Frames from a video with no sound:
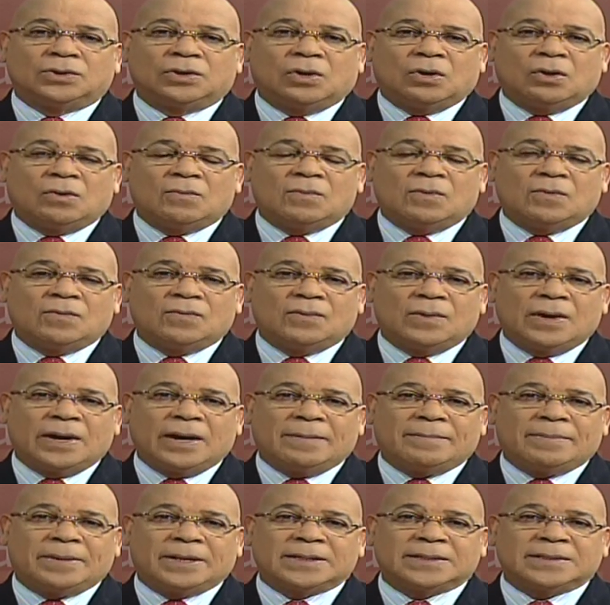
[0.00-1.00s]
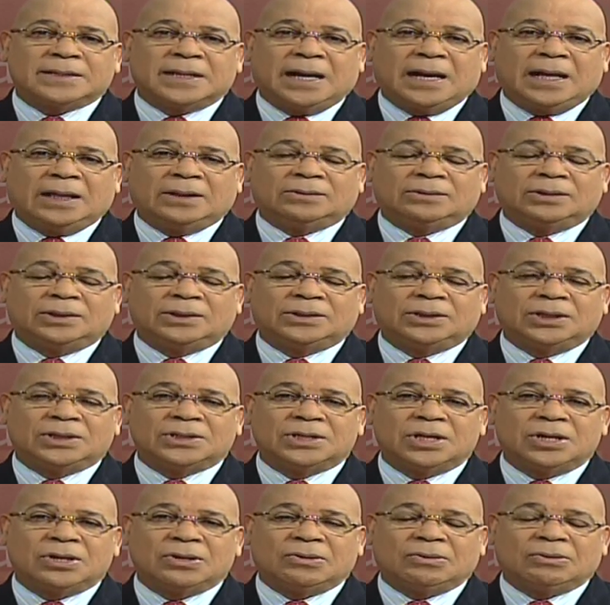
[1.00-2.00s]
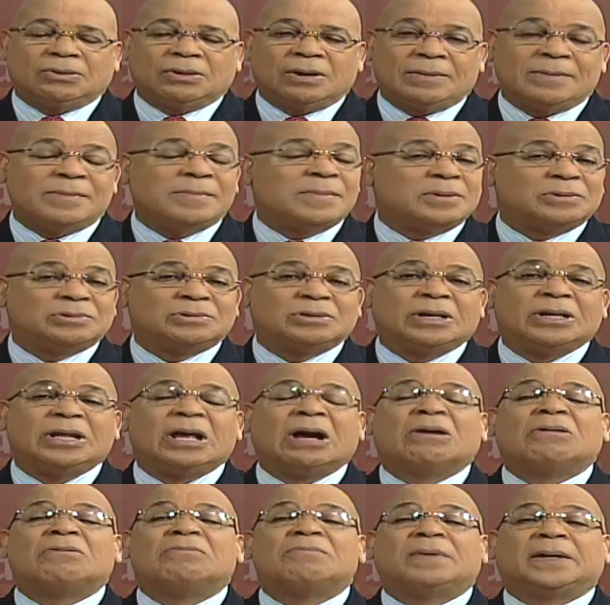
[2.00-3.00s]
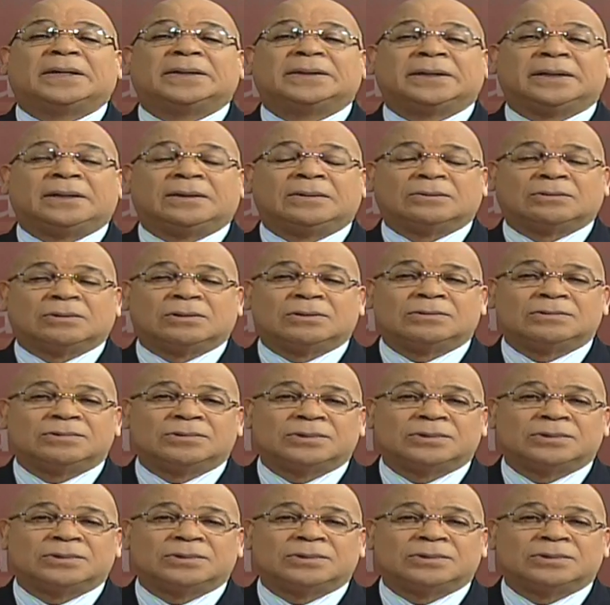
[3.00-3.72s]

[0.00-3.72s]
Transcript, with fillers: cómo fue apresado este señor. A mí me gustaría compartirlo con